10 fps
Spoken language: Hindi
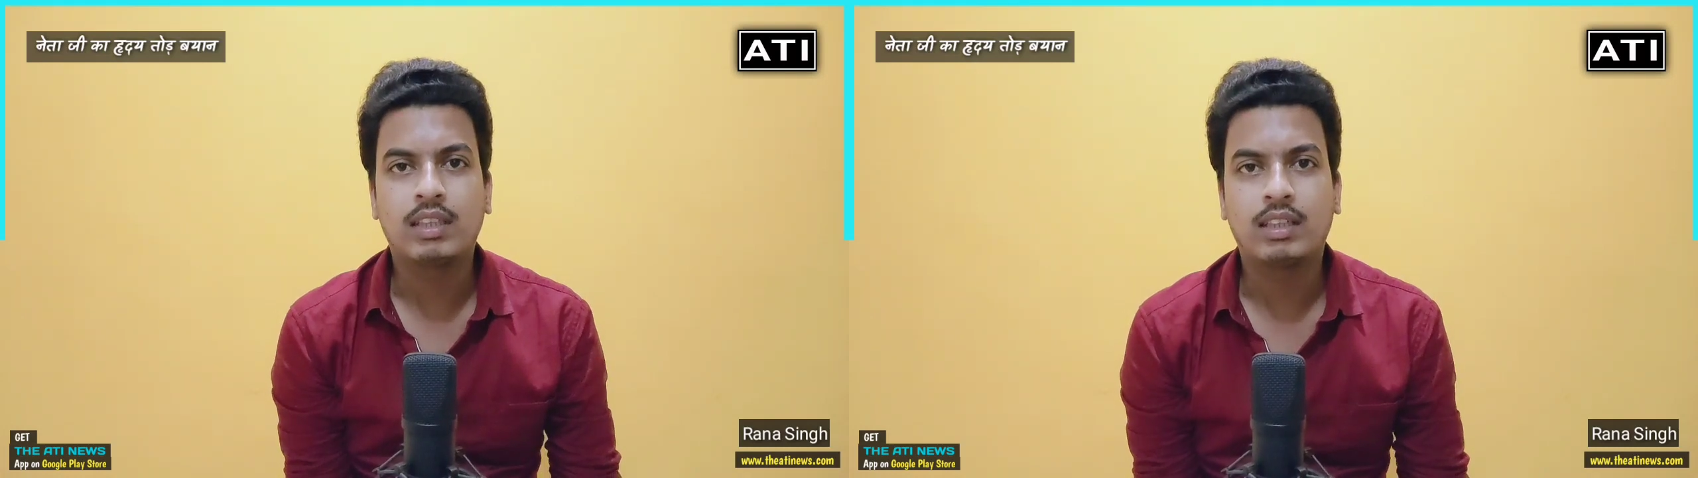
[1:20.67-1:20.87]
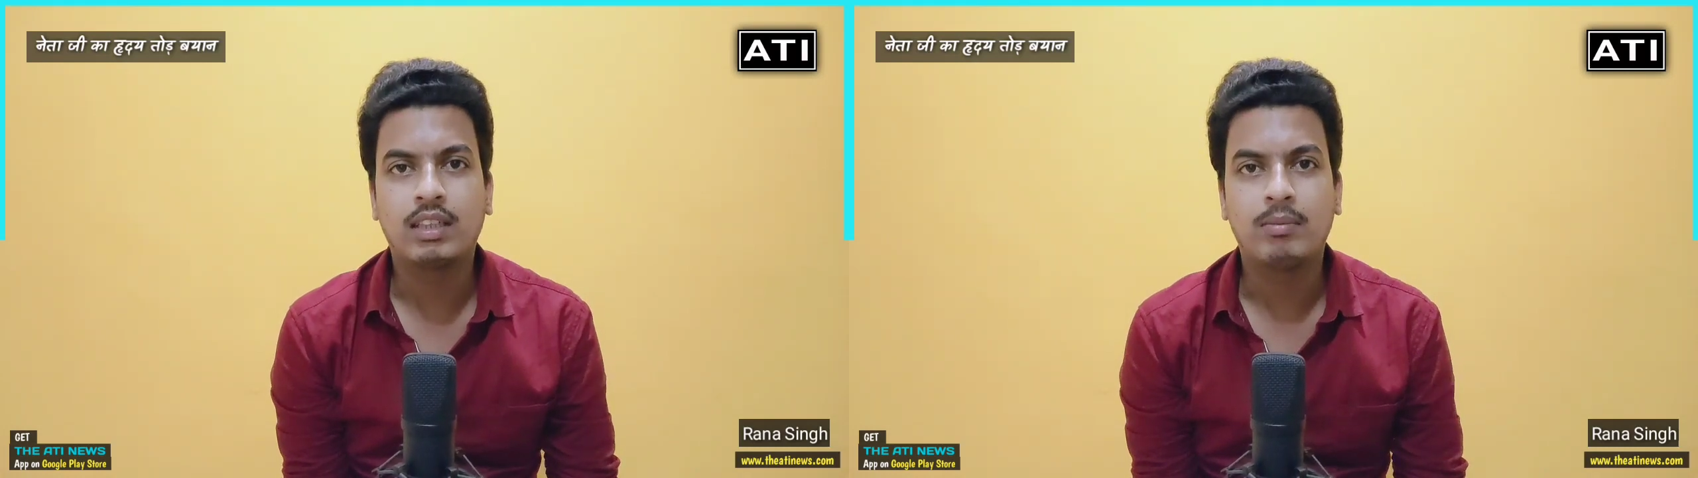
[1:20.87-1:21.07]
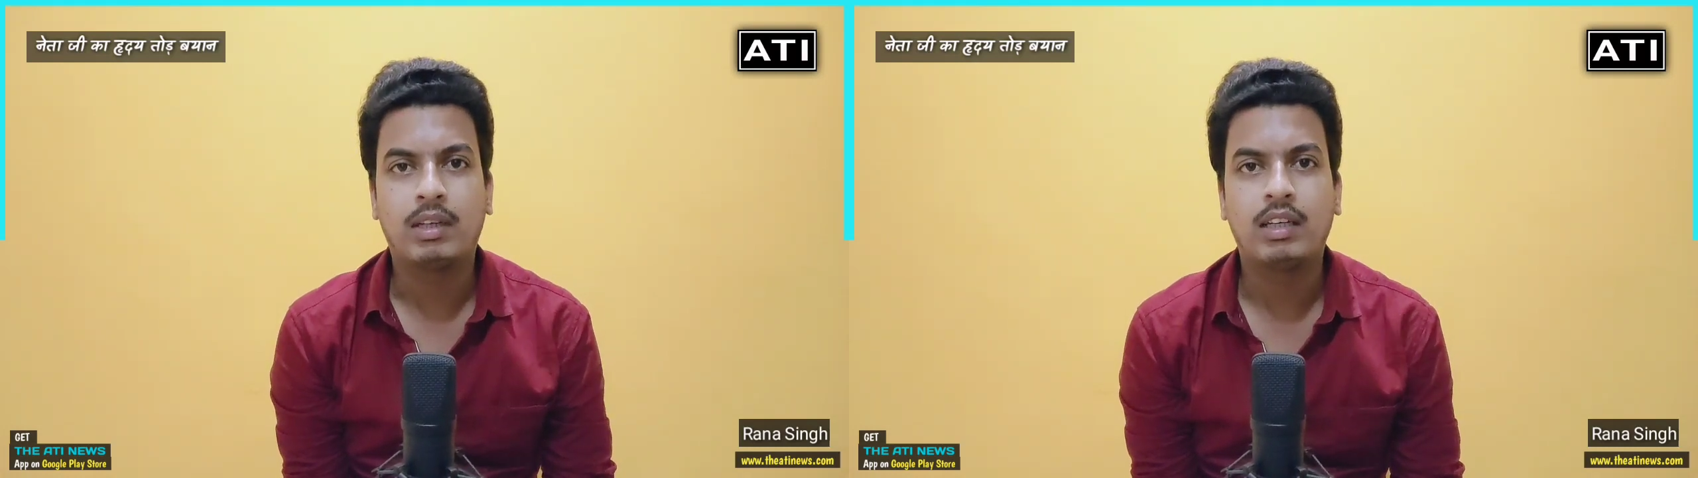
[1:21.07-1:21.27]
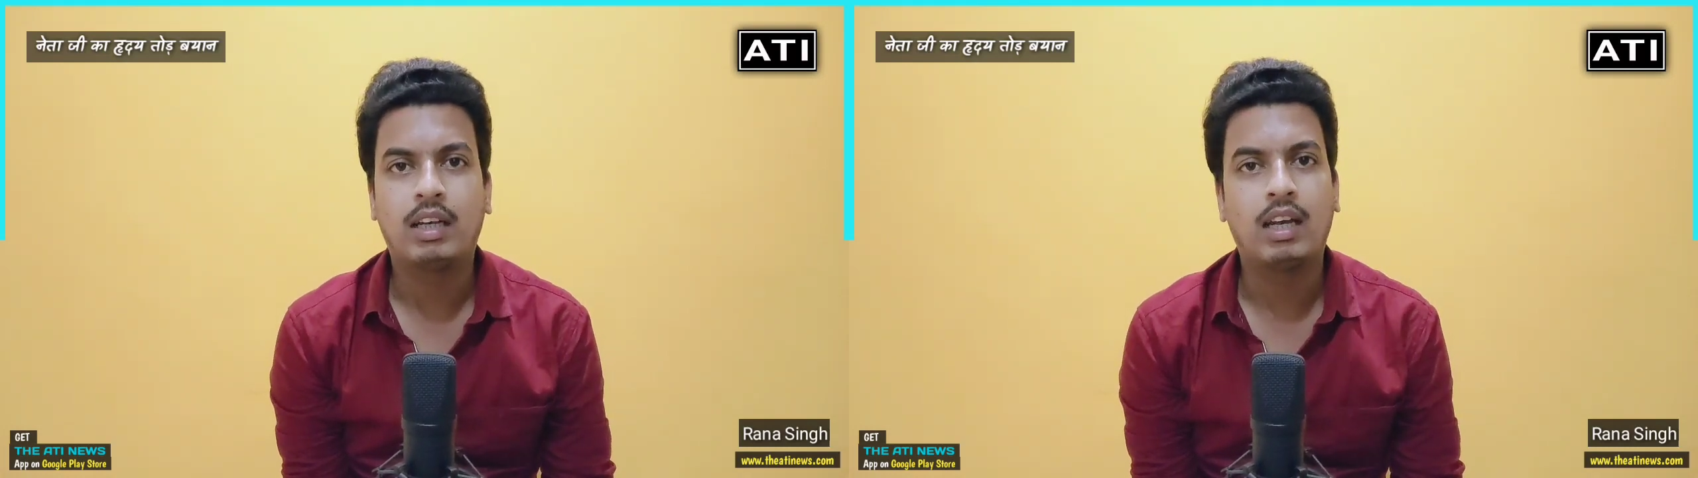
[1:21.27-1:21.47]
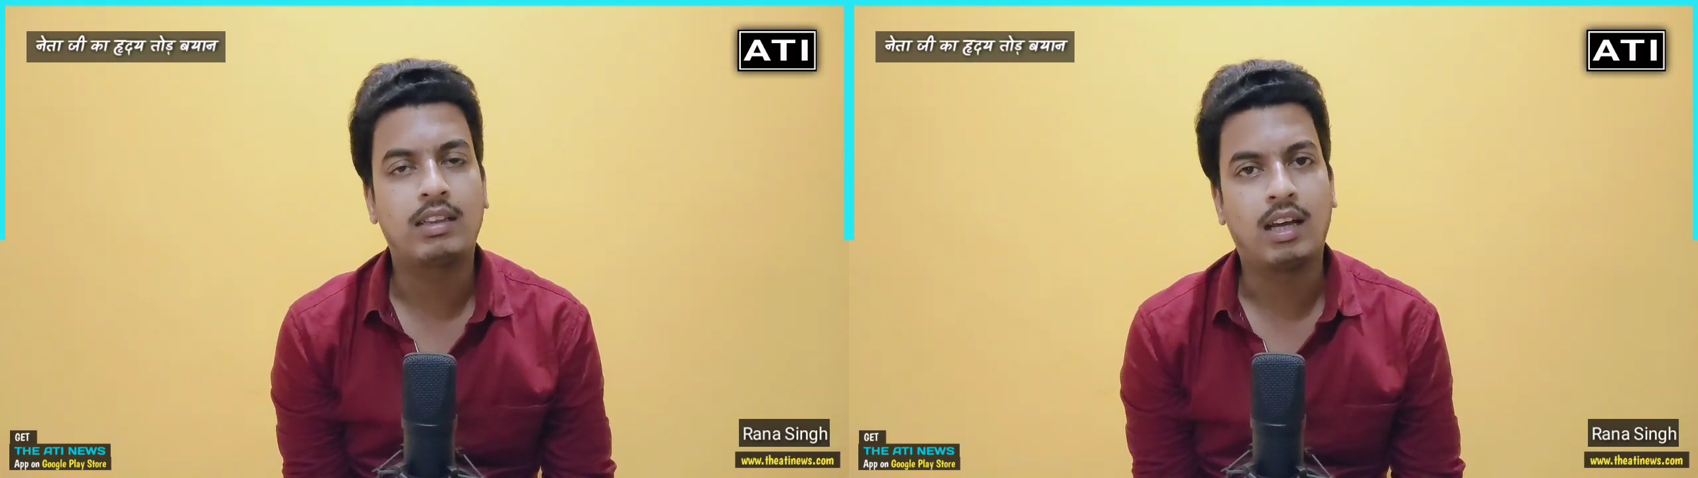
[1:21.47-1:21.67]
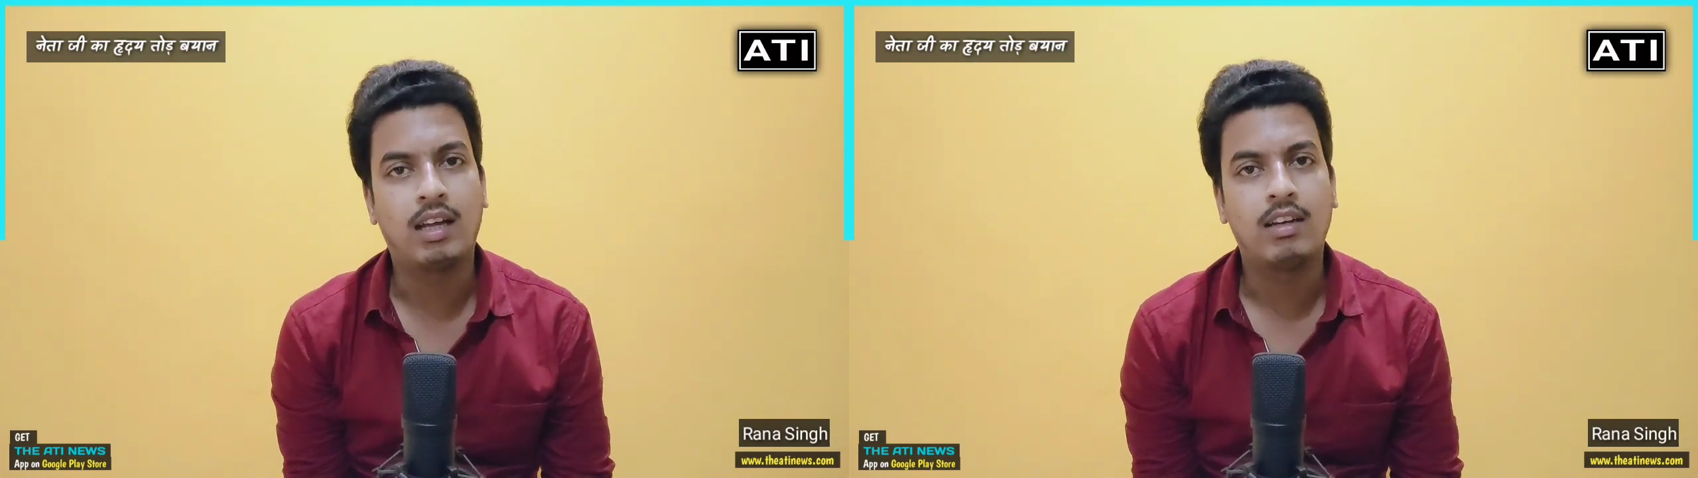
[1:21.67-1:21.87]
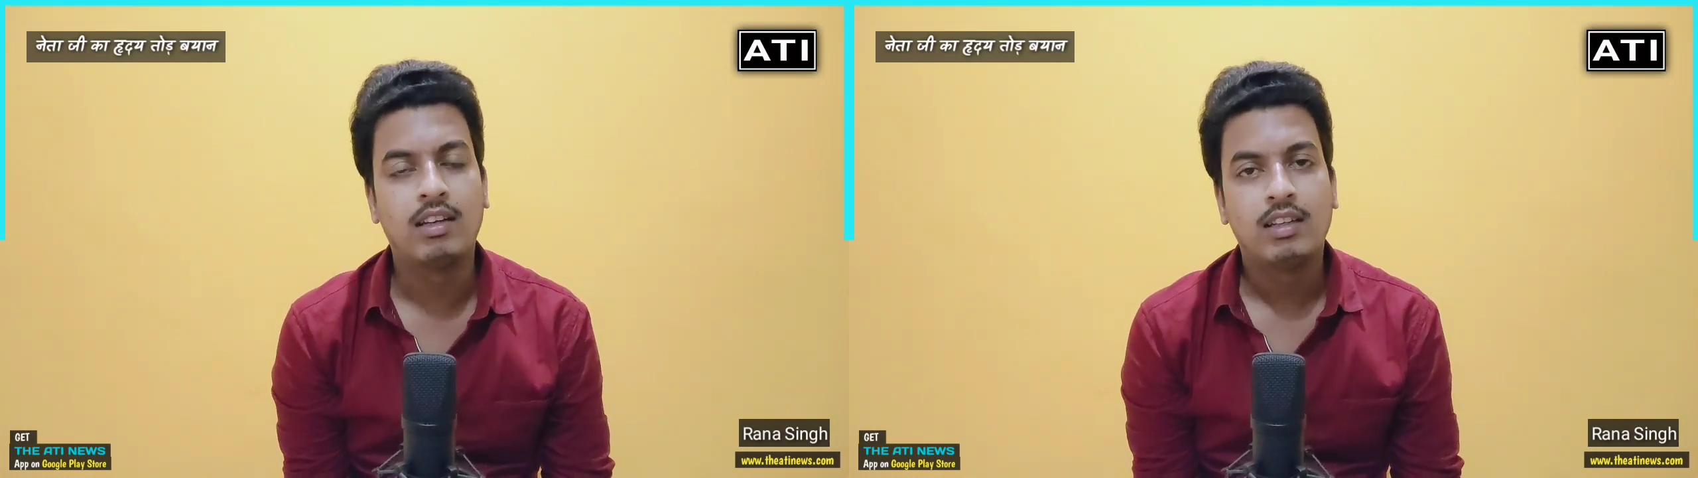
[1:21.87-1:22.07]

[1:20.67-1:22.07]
चक्कर में लगातार